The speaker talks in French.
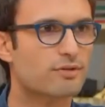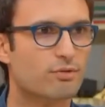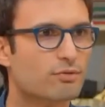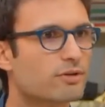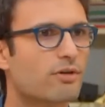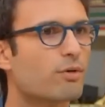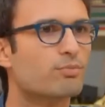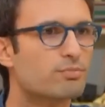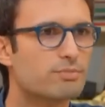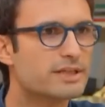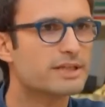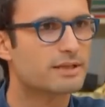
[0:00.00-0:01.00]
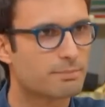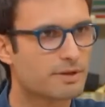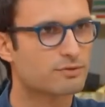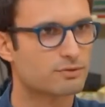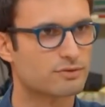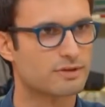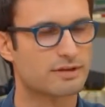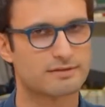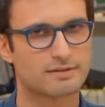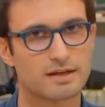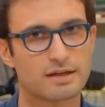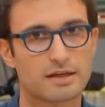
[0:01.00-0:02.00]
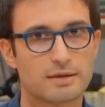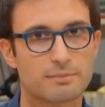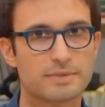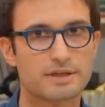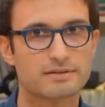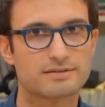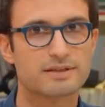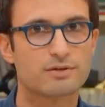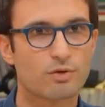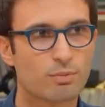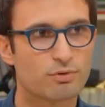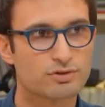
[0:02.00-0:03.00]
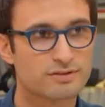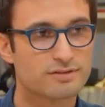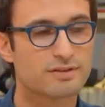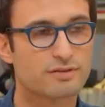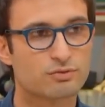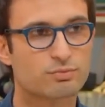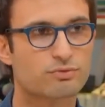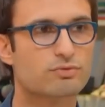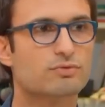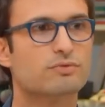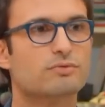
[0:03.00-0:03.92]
on les, rend publiques, il n'y a pas de souci avec ça. Mais ce qui est reproché, c'est des soupçons